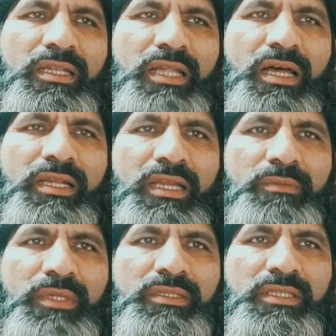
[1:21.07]
अल्लाह
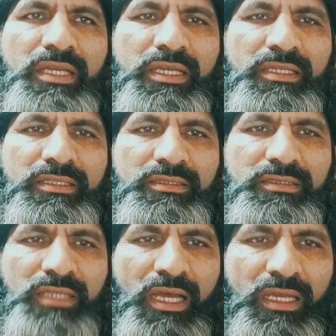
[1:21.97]
रहमत के
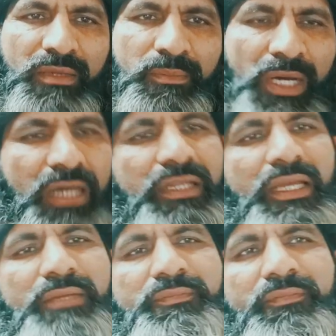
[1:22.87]
साइबान
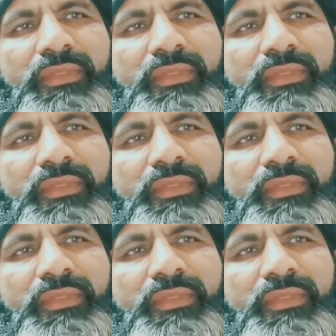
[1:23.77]
हैं